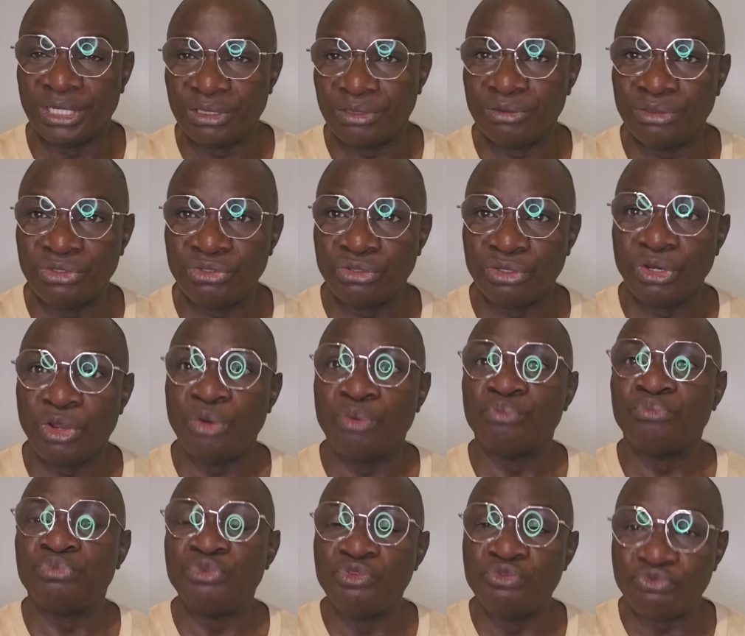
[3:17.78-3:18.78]
Ils sont
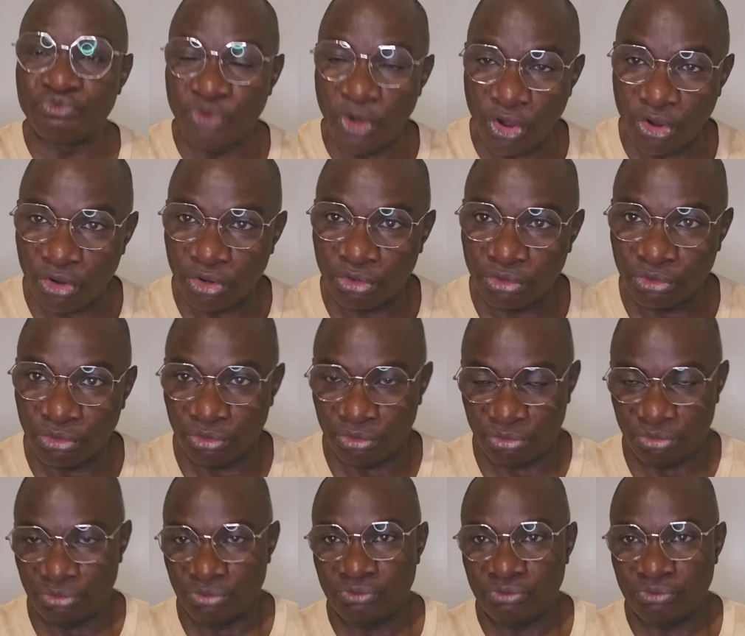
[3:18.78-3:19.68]
plus forts que